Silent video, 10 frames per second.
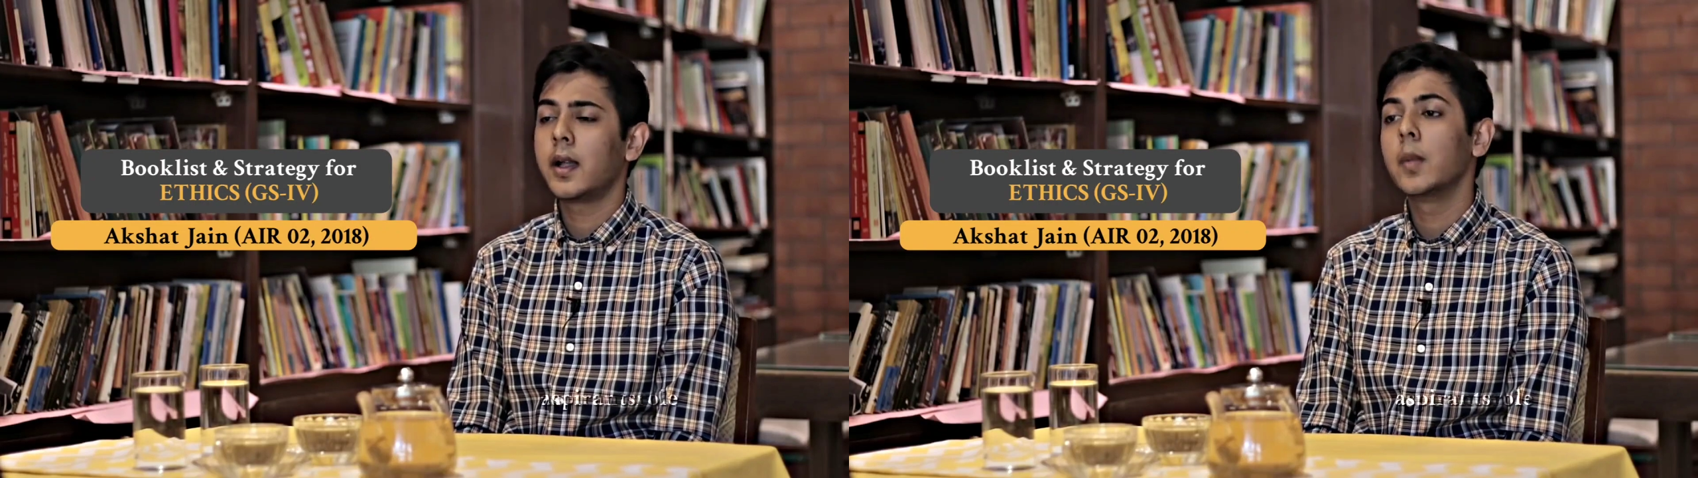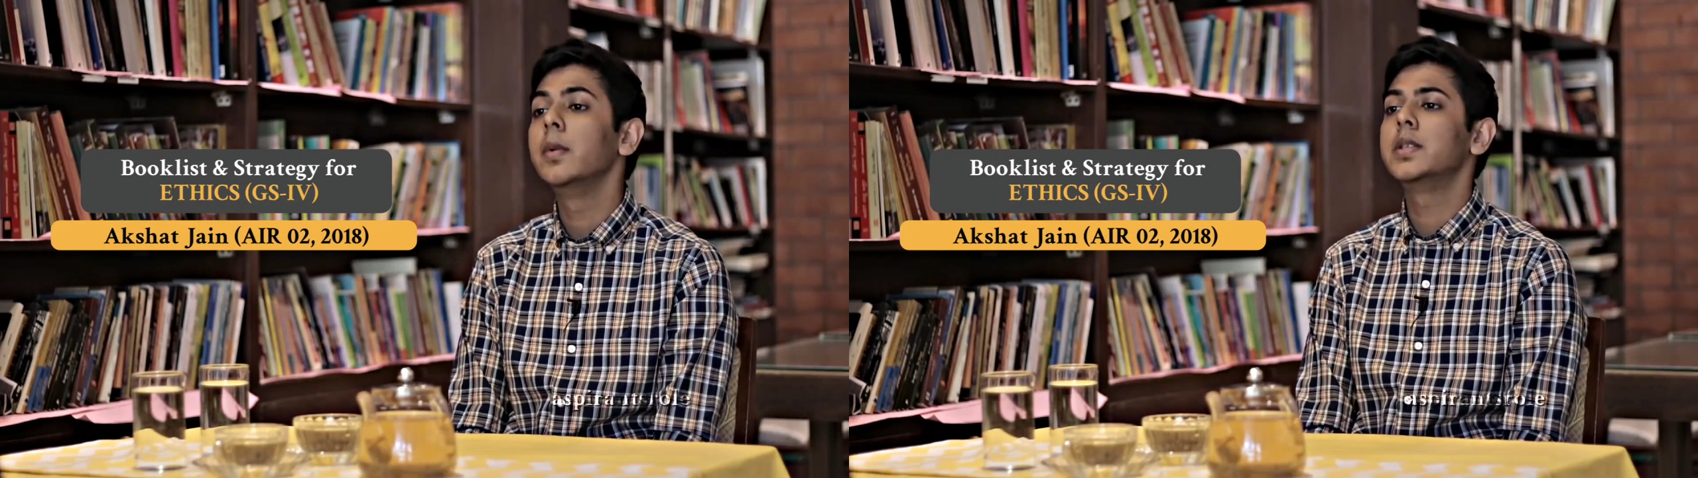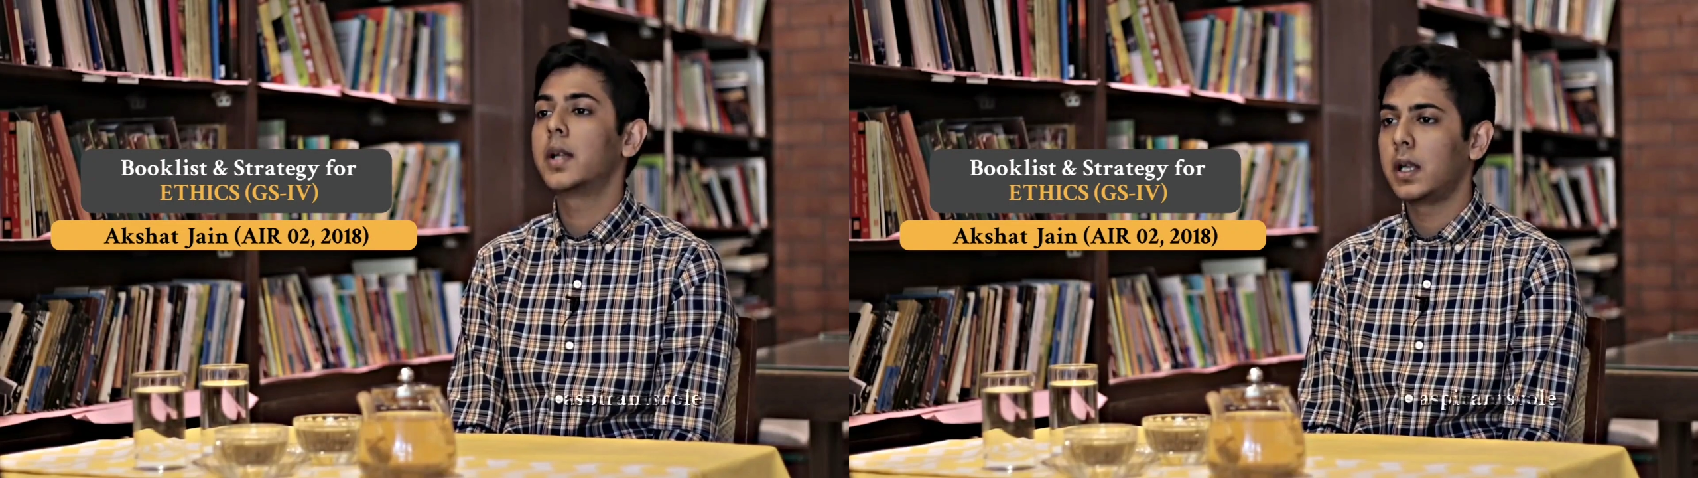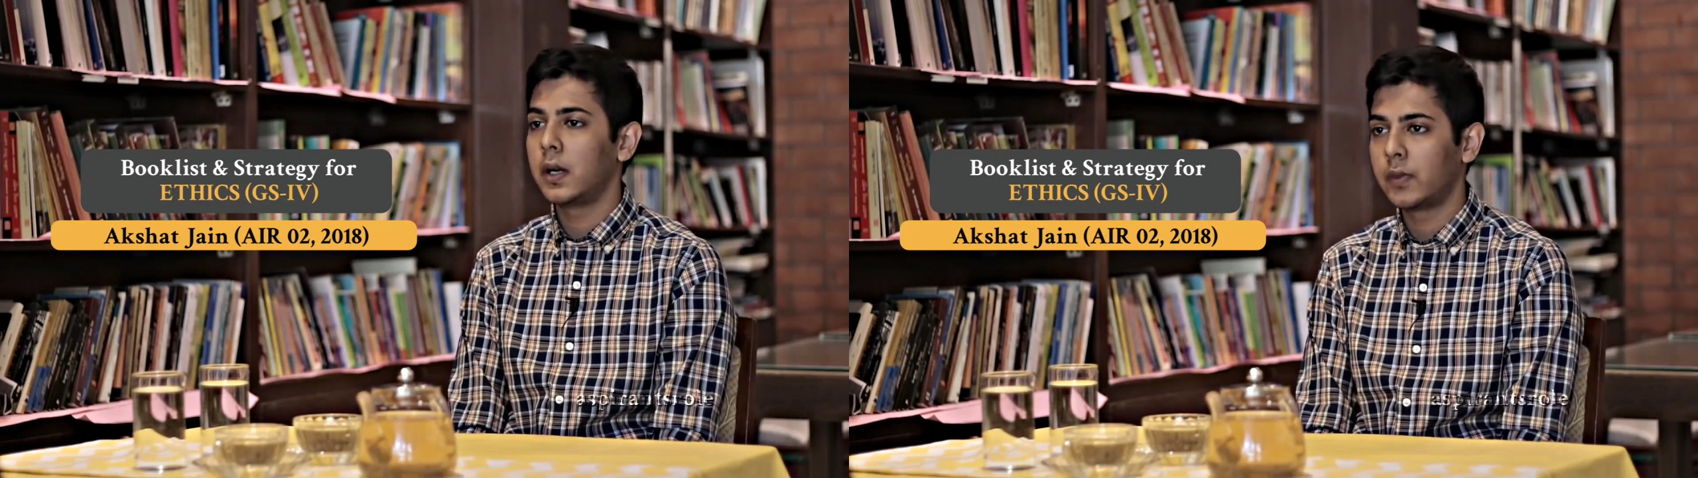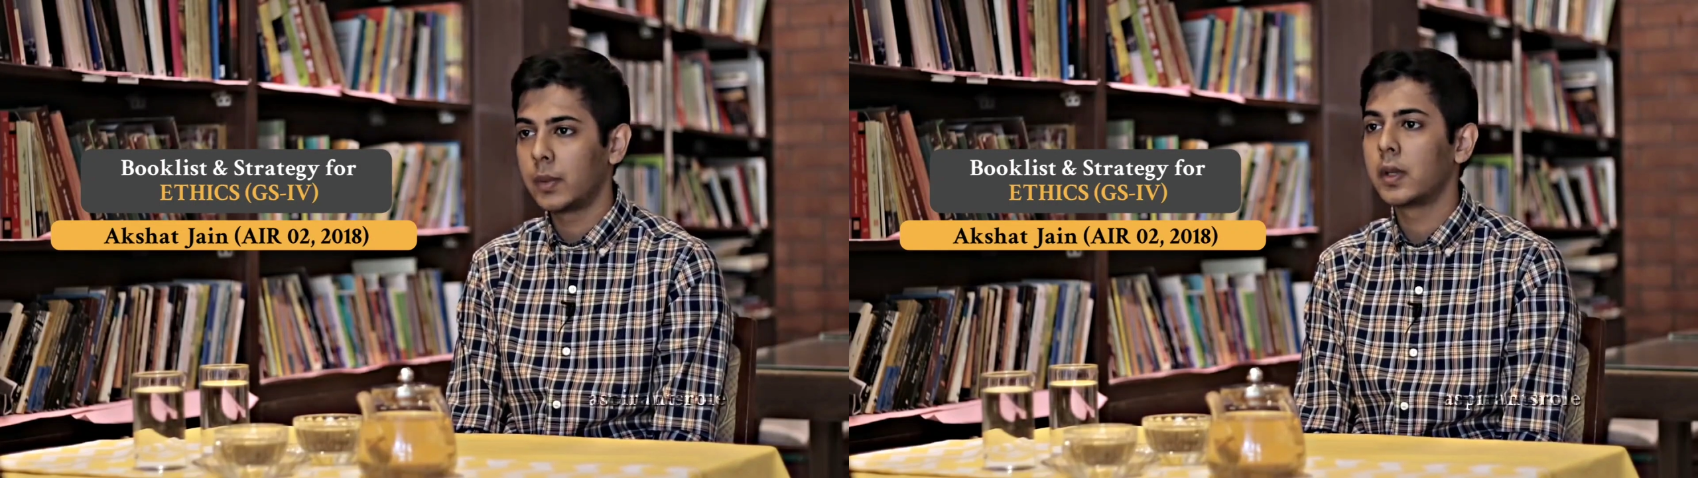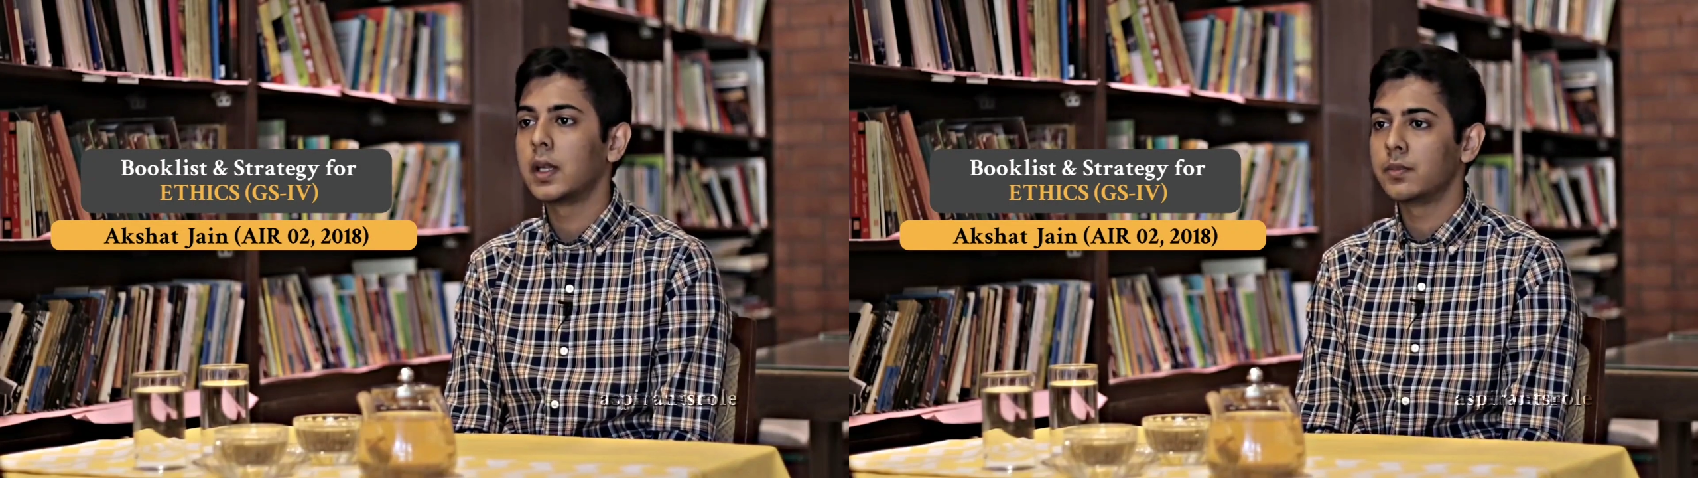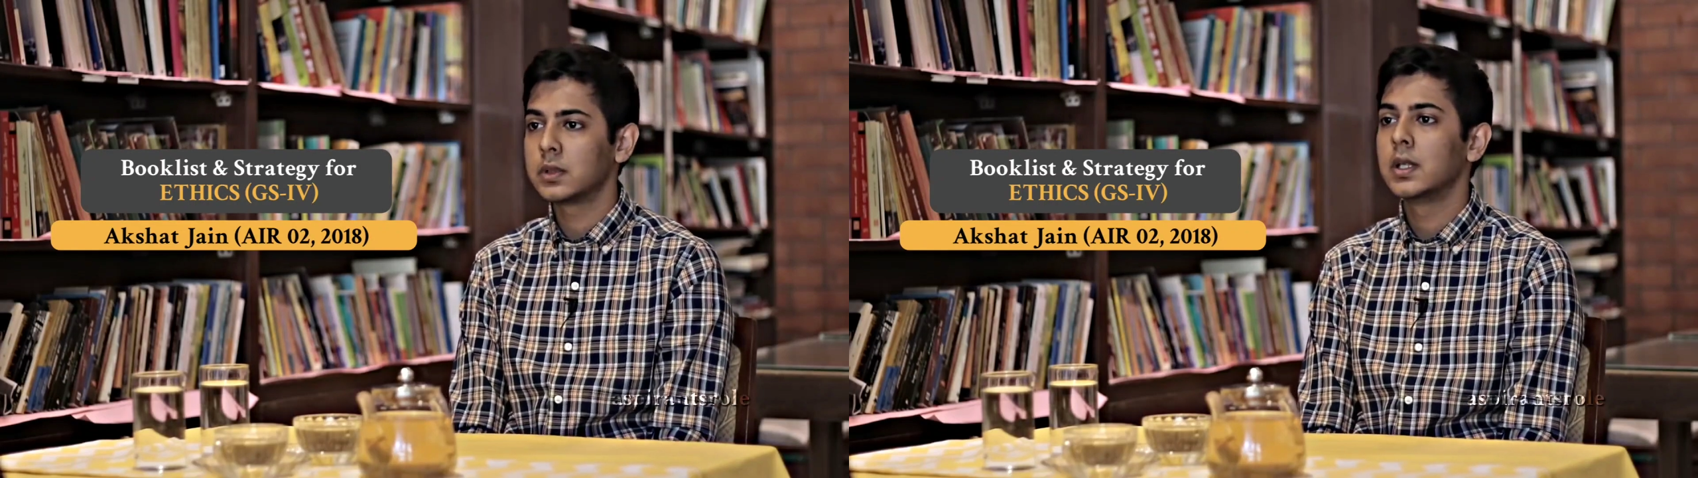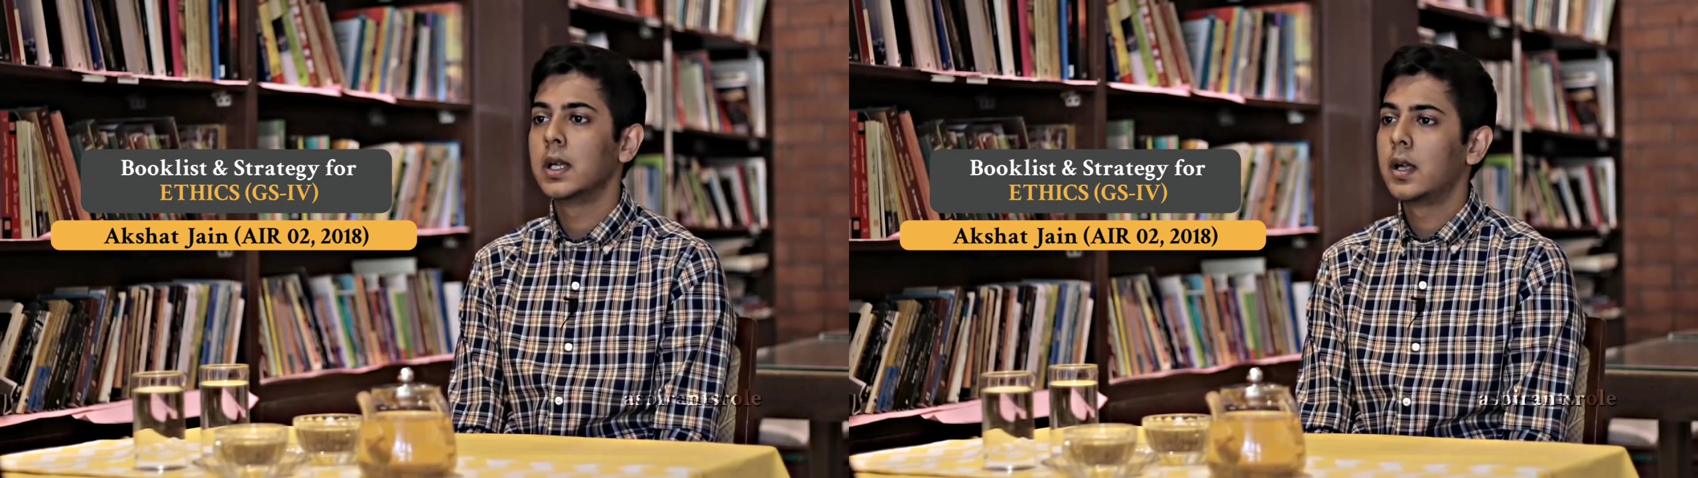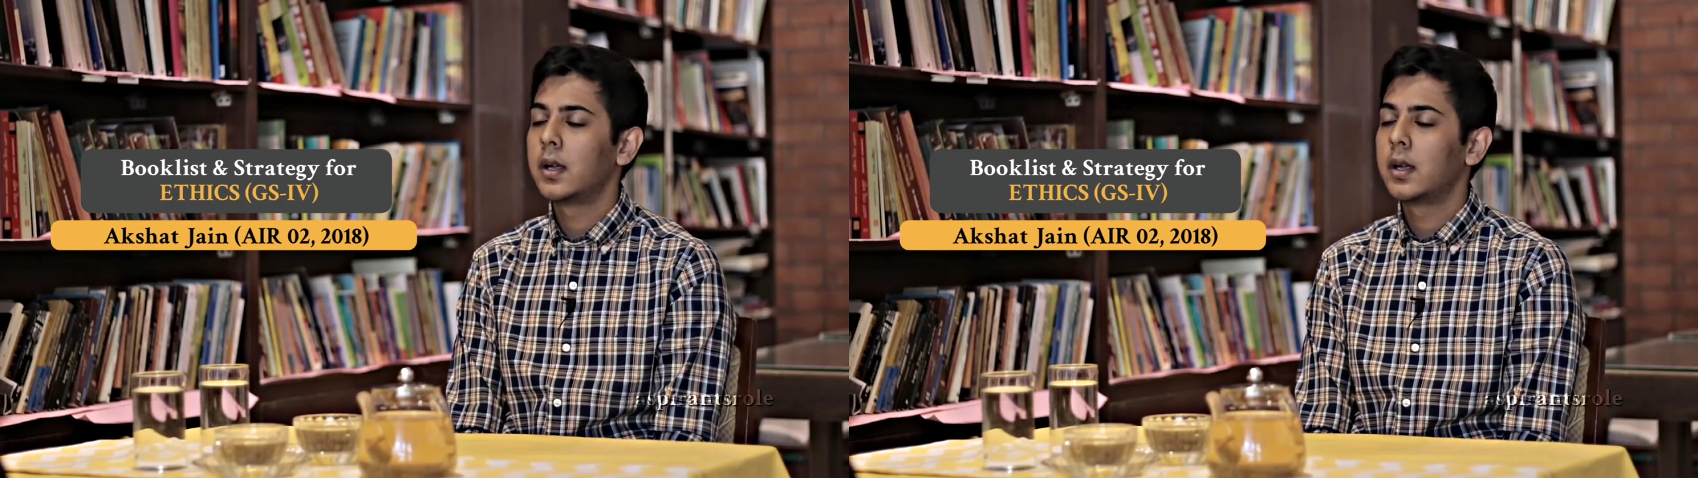इट इमीजिएटली आफ्टर प्रीलिम्स